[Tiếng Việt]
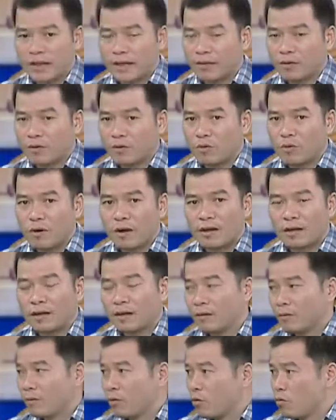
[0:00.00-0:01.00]
có khoảng
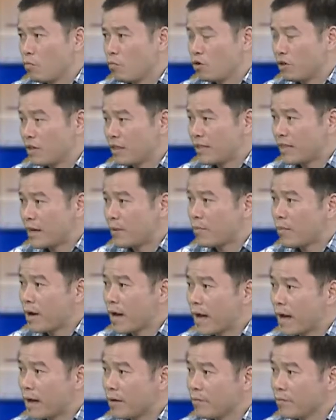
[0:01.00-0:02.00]
lậu
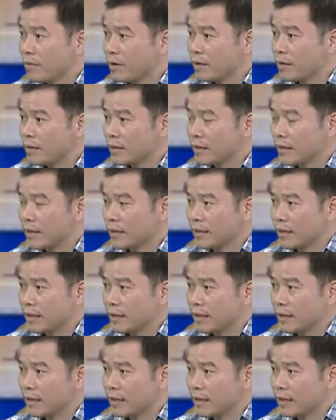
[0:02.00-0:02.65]
120 các